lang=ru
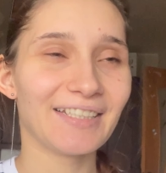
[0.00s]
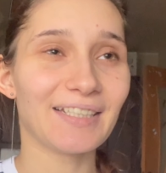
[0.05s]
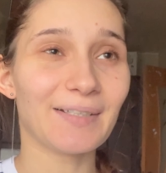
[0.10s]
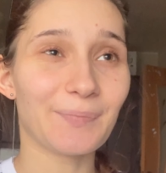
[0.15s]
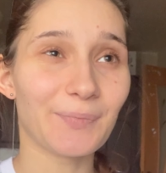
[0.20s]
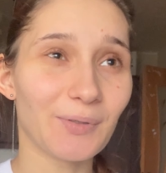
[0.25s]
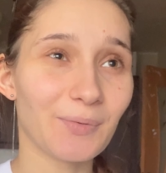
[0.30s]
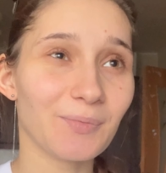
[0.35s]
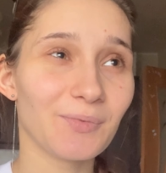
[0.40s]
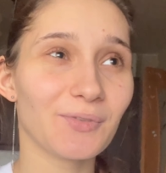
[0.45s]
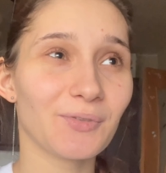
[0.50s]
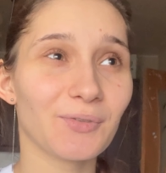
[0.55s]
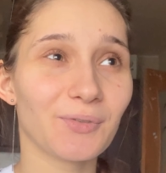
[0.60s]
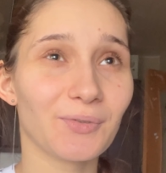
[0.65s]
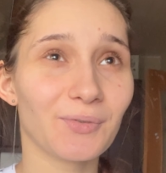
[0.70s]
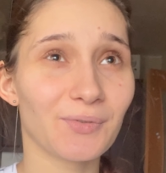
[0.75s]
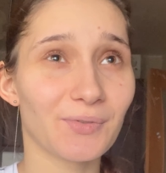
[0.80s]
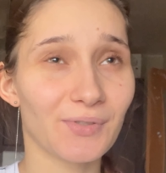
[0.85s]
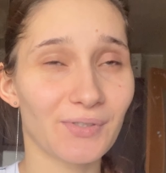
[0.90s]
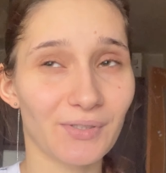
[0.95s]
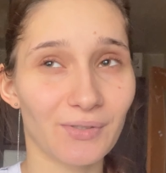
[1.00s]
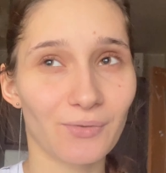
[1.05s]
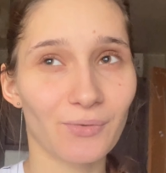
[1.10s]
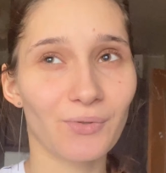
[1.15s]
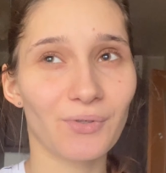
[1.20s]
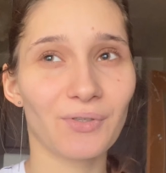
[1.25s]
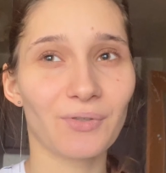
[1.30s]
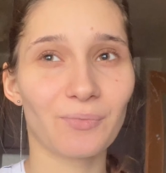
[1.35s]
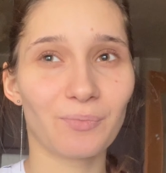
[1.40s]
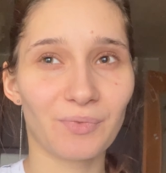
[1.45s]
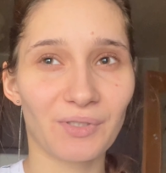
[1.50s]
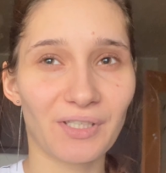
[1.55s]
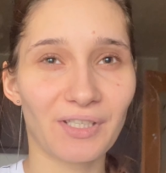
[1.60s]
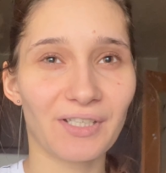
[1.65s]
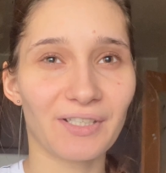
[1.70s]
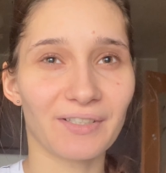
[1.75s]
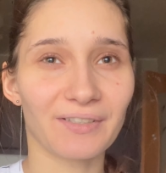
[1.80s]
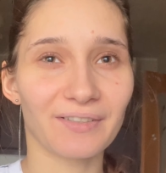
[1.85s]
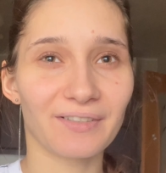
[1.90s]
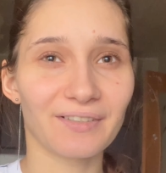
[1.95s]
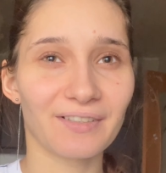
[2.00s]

Я помню, с Юрой у мне